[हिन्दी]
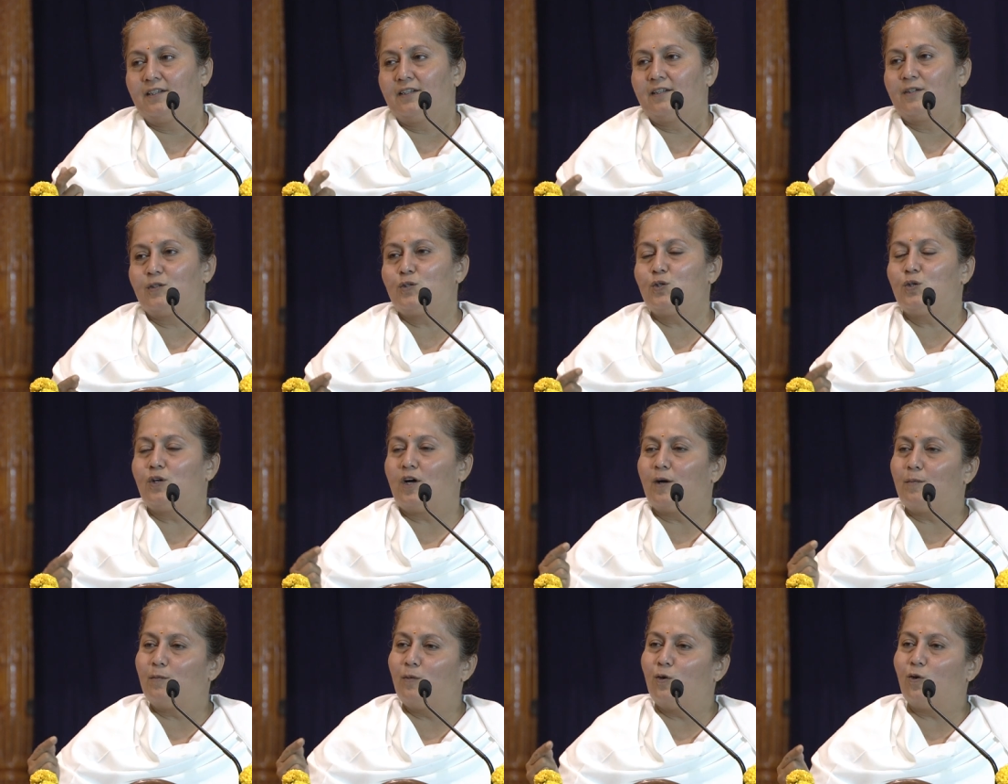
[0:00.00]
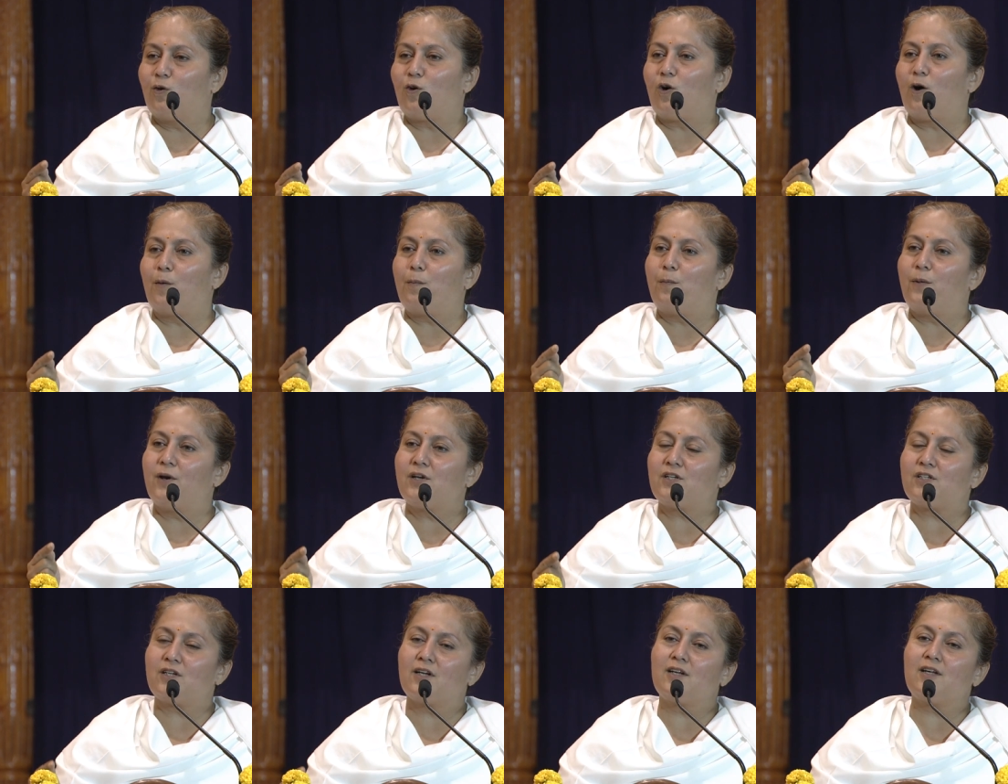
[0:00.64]
जो हम लोग
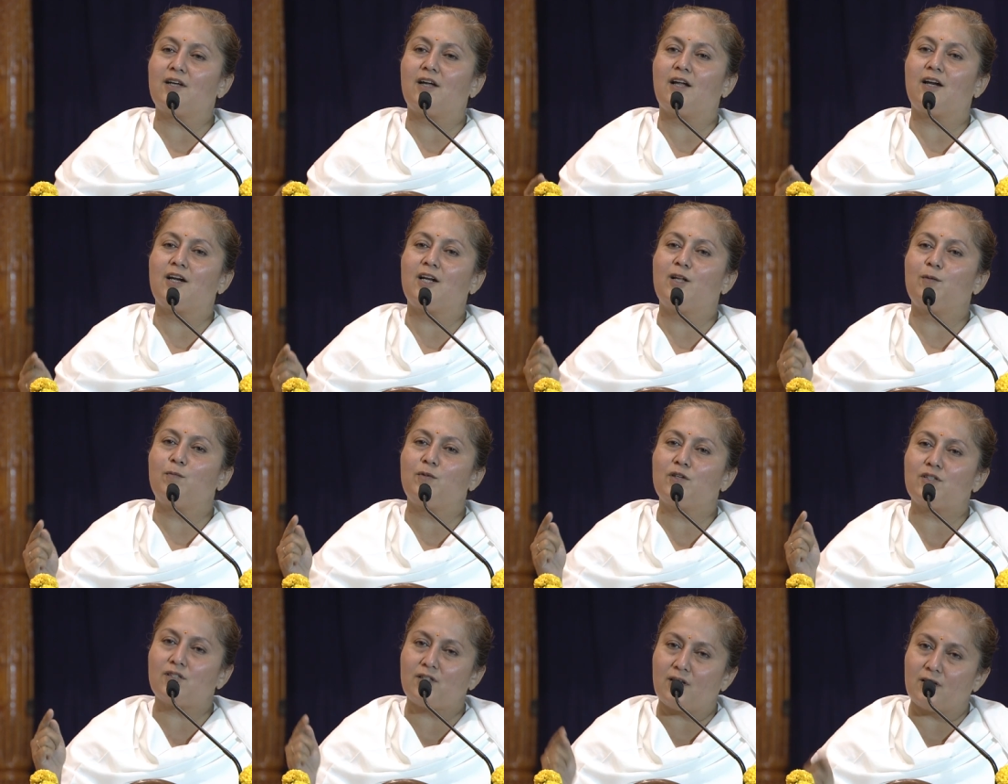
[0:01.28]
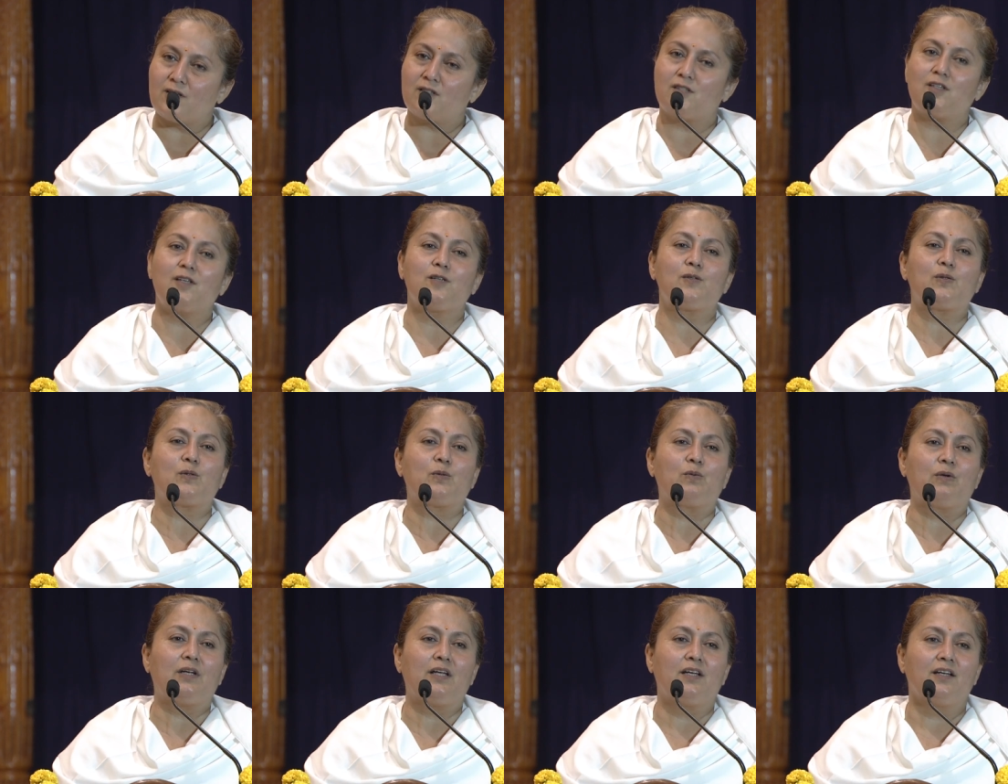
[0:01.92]
ऑपरेशन करने में
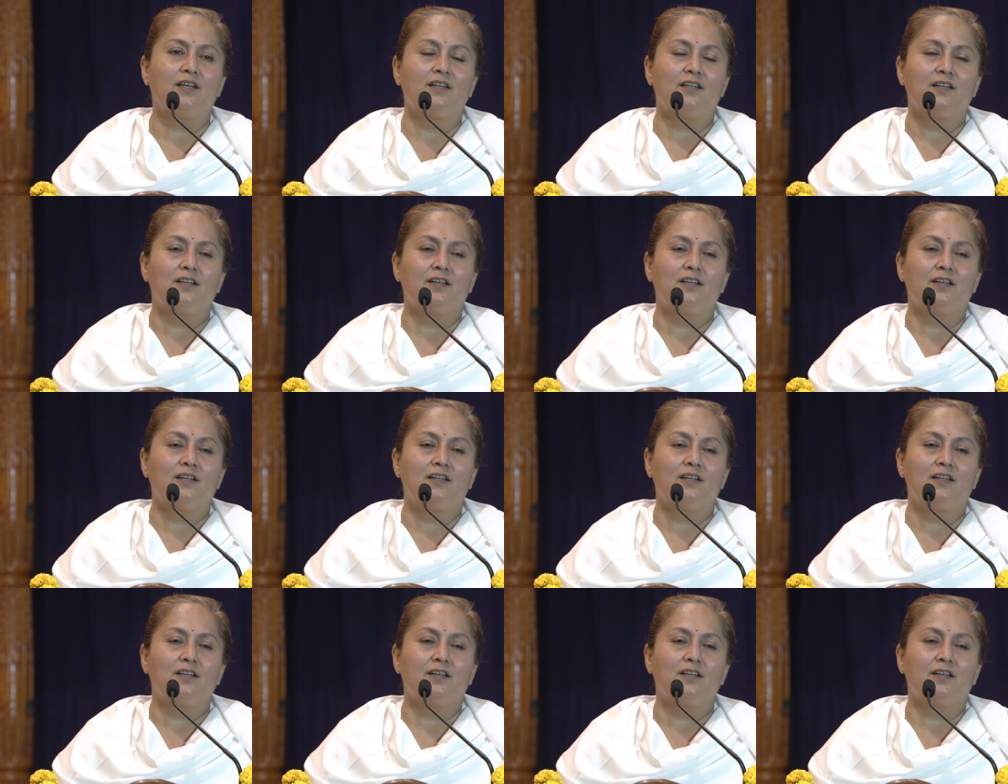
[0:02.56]
सक्सेस हुए